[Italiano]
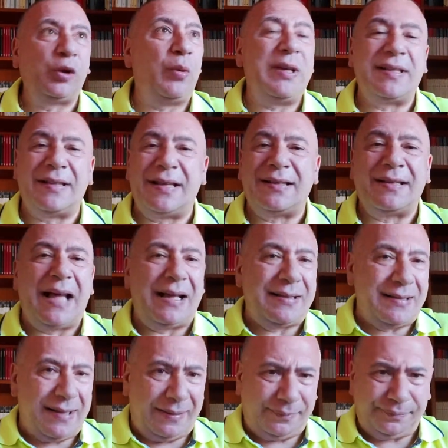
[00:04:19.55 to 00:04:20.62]
Questa
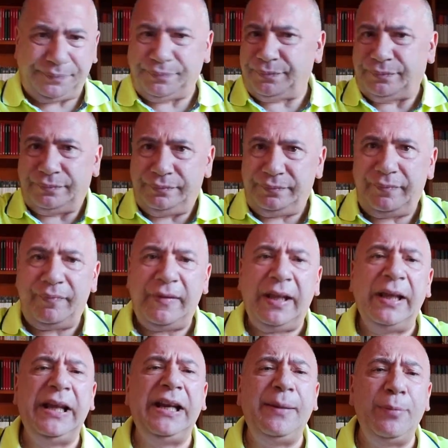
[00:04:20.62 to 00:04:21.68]
stanza
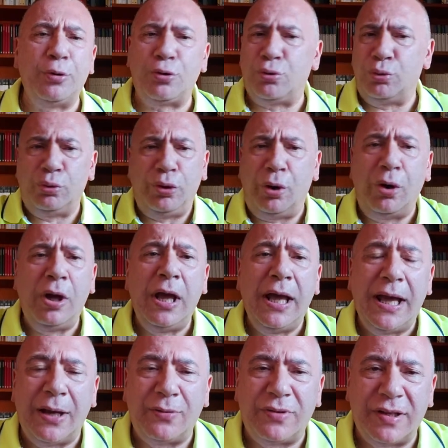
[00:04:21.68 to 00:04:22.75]
il mio studio
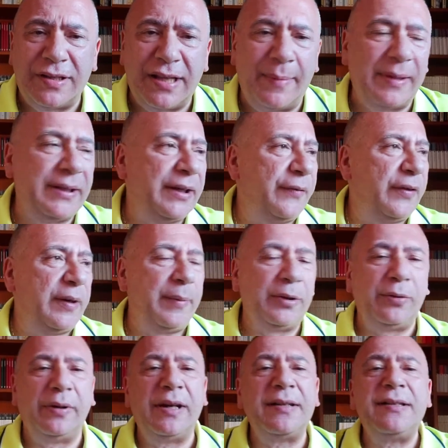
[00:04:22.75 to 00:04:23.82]
è un sistema di
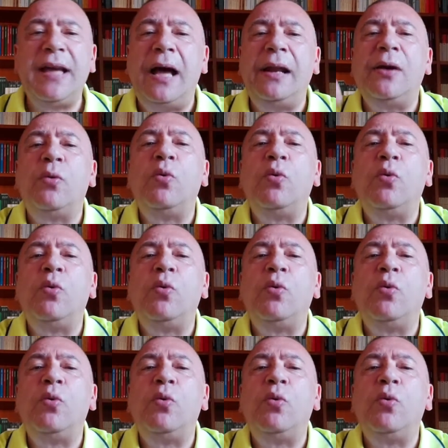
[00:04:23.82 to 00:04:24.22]
riferimento inerziale,